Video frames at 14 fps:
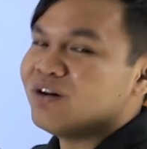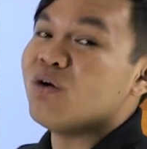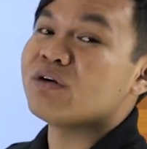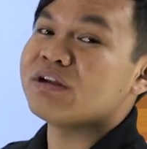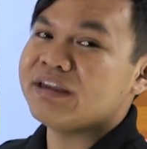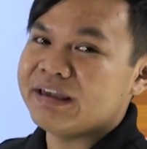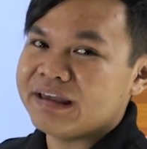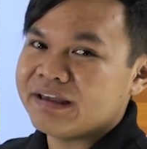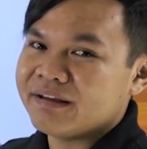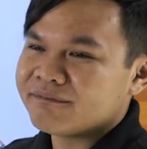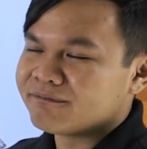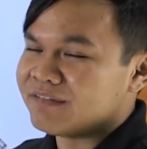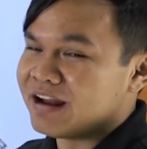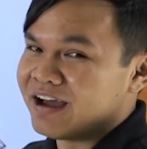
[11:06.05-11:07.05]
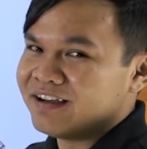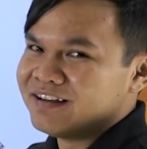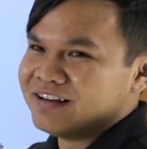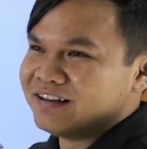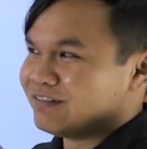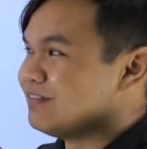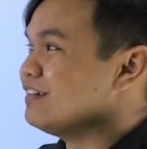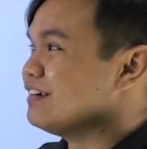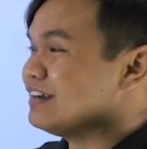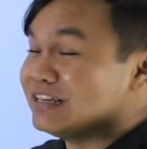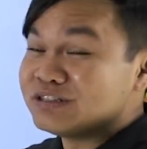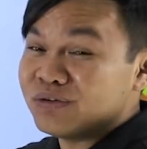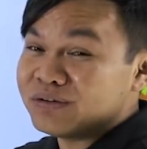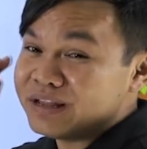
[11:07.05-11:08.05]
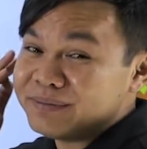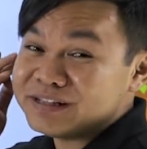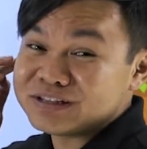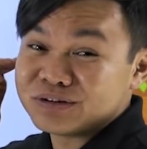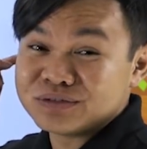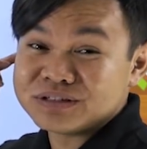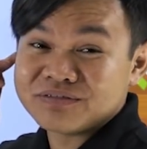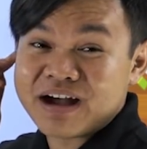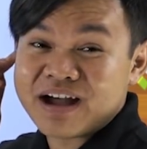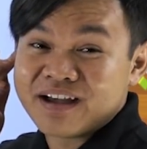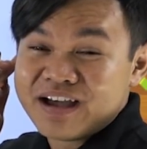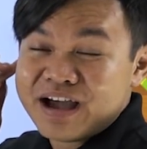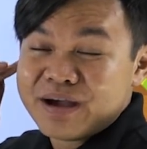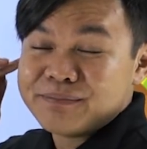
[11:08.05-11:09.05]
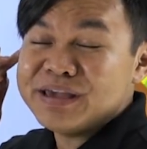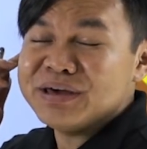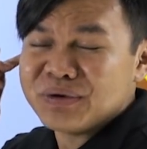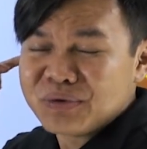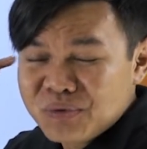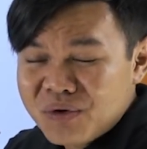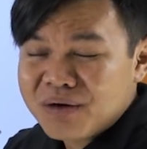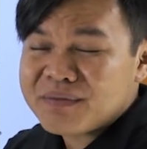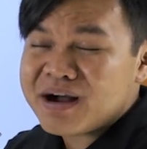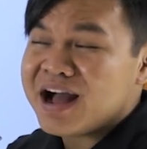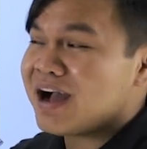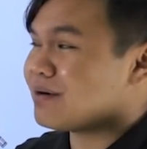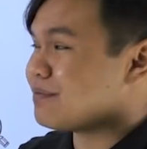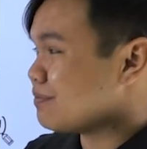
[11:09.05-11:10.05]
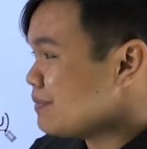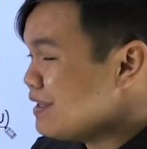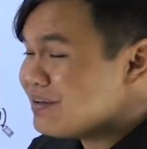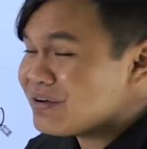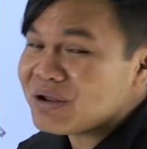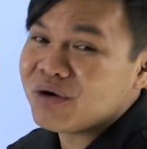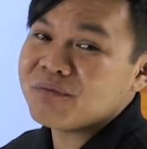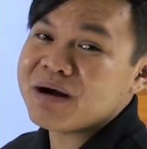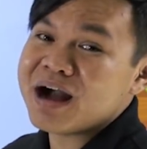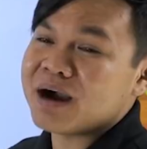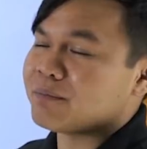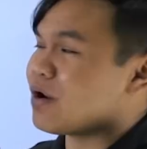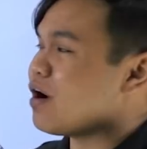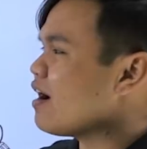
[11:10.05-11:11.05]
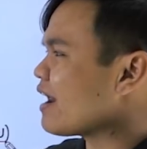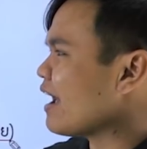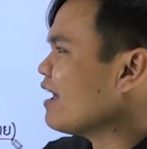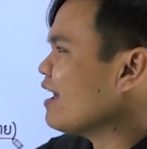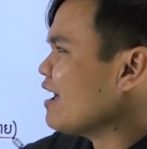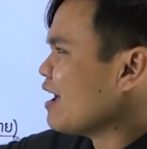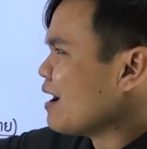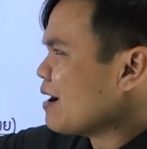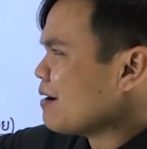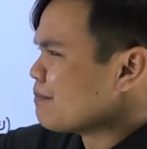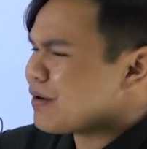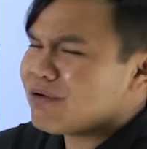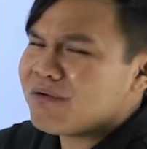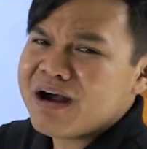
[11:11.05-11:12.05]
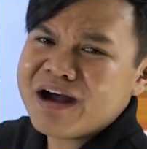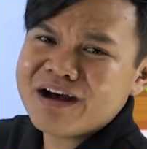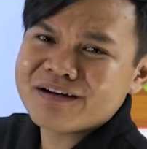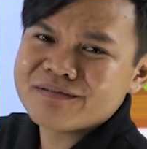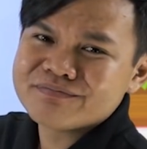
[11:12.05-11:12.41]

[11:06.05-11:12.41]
โอเคนะคือช่วงนี้พี่จะรู้สึกว่าพี่รัวมากพี่เร็วมากเพราะอะไรเพราะว่า